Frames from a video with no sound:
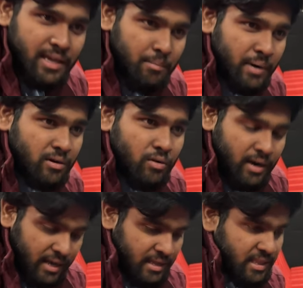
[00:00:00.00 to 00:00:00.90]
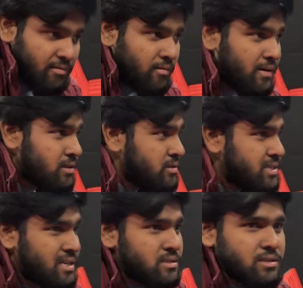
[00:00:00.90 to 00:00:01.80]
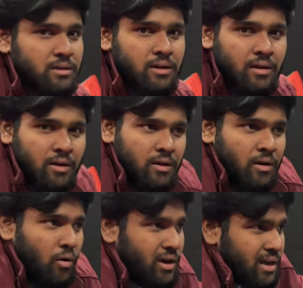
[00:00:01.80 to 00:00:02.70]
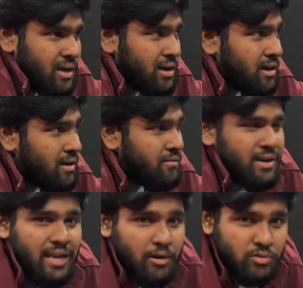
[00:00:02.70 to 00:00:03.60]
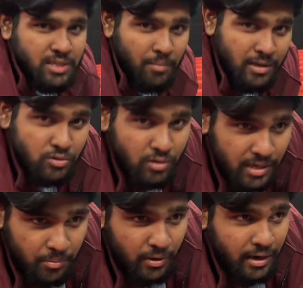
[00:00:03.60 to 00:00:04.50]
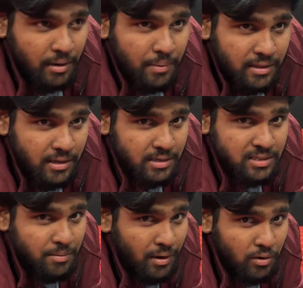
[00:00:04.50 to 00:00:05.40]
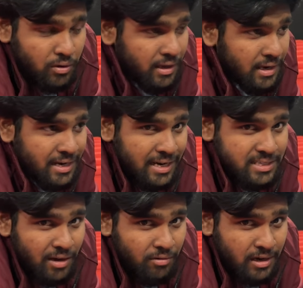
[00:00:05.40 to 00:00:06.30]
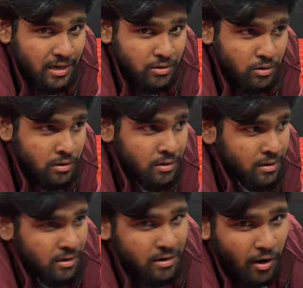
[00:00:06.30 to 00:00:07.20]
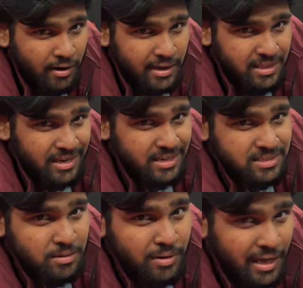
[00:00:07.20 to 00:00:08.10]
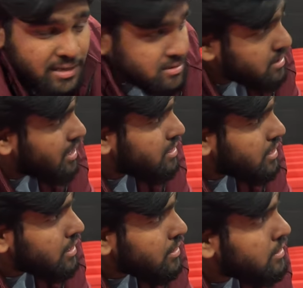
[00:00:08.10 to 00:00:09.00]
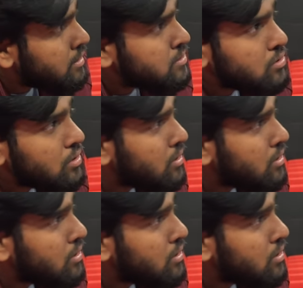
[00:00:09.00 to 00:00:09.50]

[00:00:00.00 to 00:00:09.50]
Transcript: ఏం పెట్టుకోవడానికి అయితే ఏమి ఇవ్వలేదు జస్ట్ ఒక వీళ్ళు ఎక్కువ సినిమాలు చూడరేమో ఇక్కడ పెద్ద సినిమాలు కూడా ఏం రిలీజ్ అవ్వట్లేదు నాలుగైదు ఇంగ్లీష్ సినిమాలు వేస్తున్నారు అంతే సో